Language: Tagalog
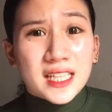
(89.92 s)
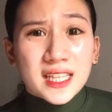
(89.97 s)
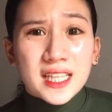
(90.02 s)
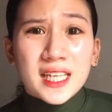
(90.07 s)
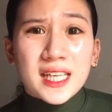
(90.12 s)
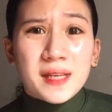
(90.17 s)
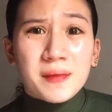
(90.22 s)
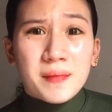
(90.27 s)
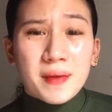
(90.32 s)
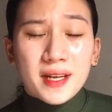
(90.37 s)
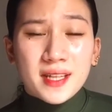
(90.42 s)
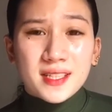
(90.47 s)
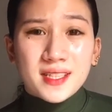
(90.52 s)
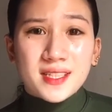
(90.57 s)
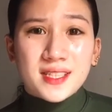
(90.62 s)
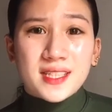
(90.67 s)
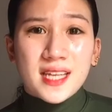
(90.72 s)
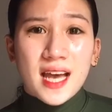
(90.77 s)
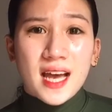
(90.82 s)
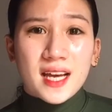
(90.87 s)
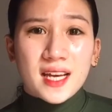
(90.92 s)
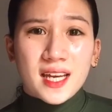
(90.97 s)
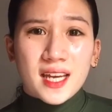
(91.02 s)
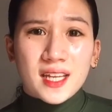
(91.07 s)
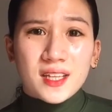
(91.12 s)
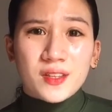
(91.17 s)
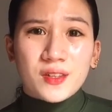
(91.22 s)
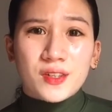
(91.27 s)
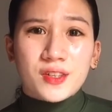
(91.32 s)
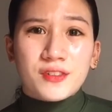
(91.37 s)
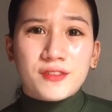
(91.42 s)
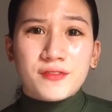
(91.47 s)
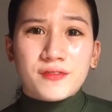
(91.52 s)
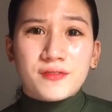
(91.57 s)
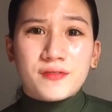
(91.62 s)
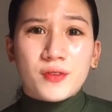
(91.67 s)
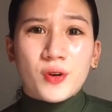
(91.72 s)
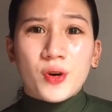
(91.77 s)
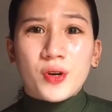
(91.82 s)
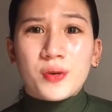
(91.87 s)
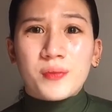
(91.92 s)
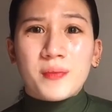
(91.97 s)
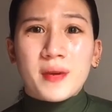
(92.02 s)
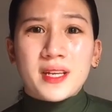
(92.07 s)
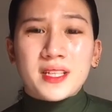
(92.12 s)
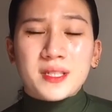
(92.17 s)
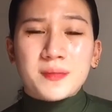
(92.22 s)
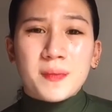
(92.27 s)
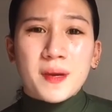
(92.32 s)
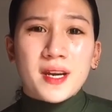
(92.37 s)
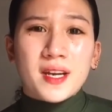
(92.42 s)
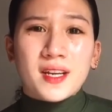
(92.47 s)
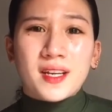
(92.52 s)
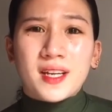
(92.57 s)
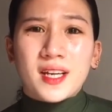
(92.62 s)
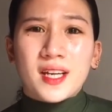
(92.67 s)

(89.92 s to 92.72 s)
3 months sa akin or 4 months. Parang